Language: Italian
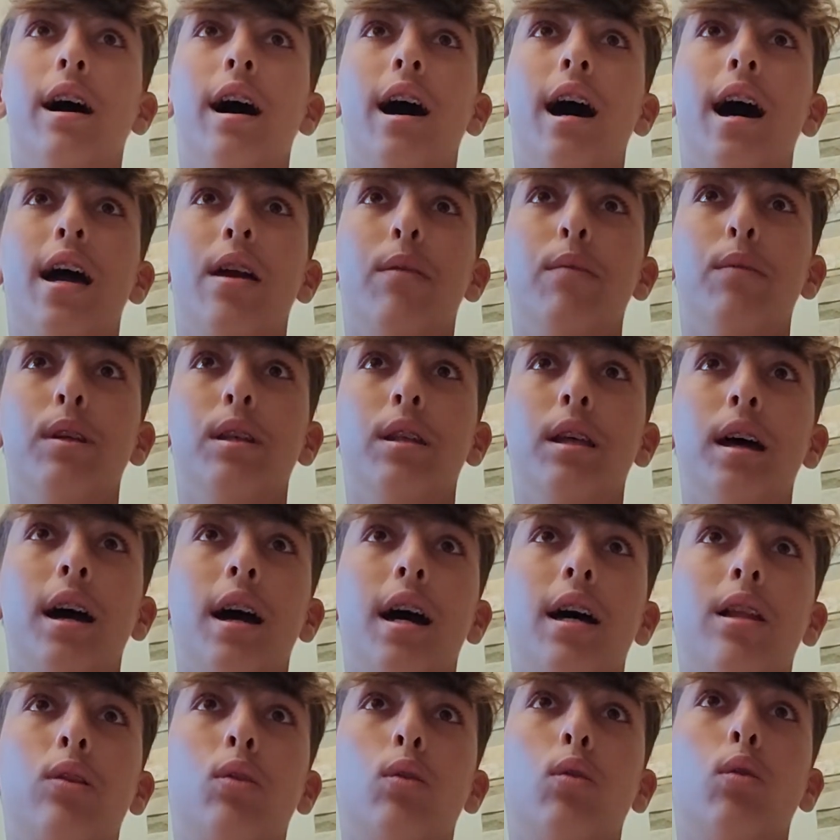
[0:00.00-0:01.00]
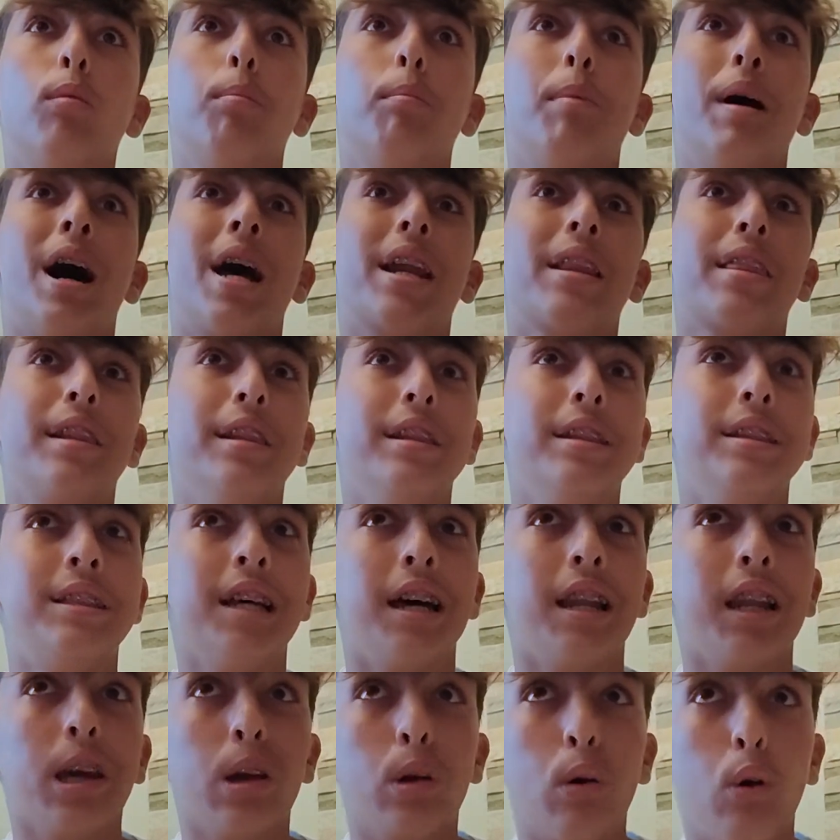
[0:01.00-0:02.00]
ha evitato
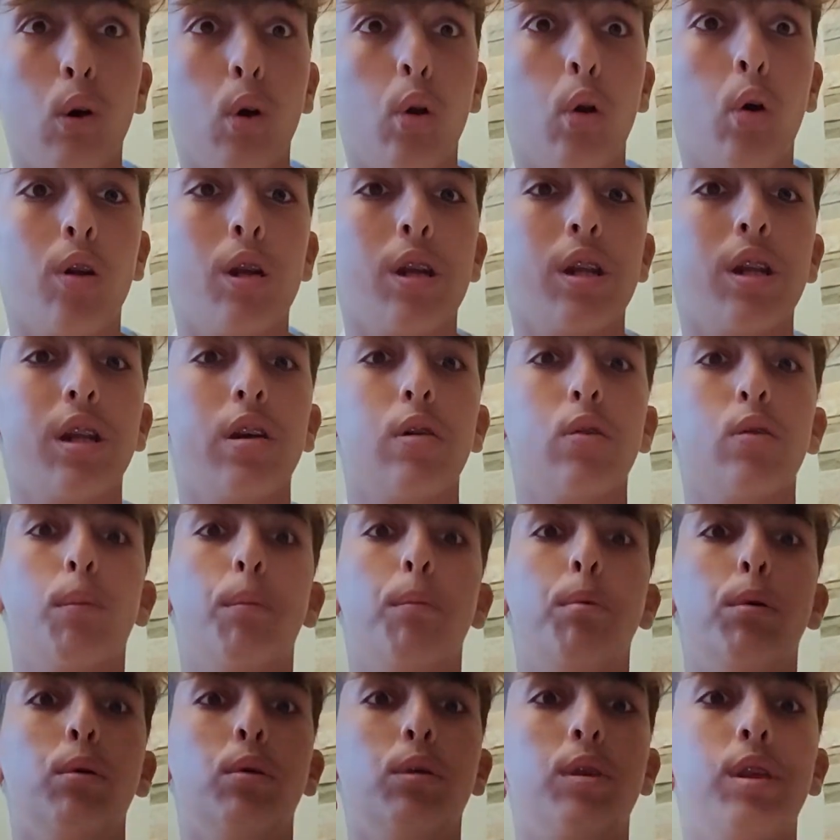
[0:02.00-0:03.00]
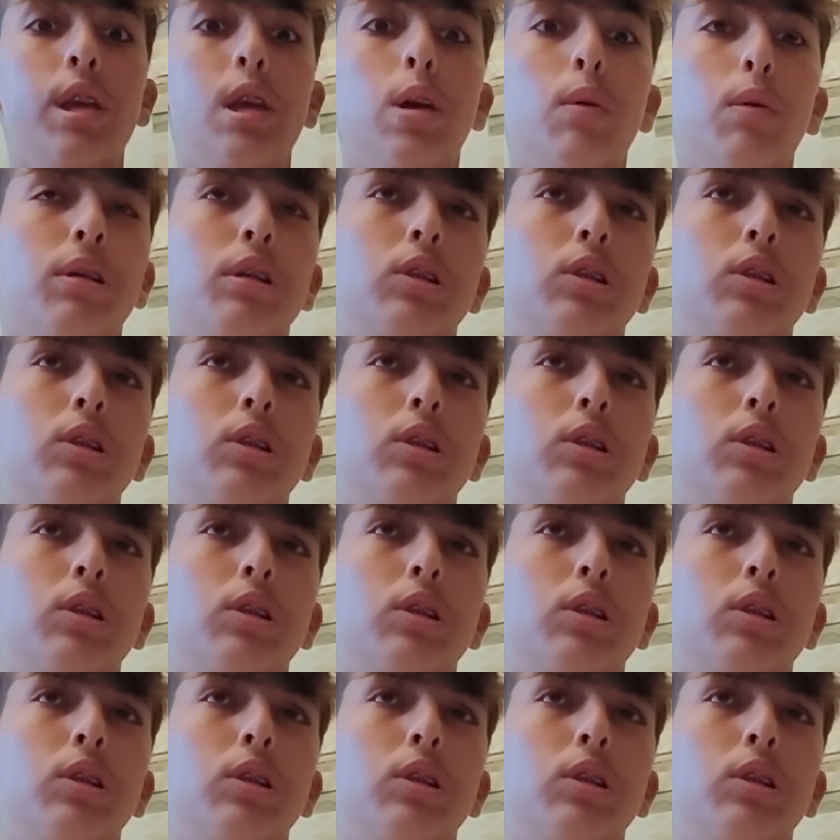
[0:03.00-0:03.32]
Partizan e Colonia nel gruppo D,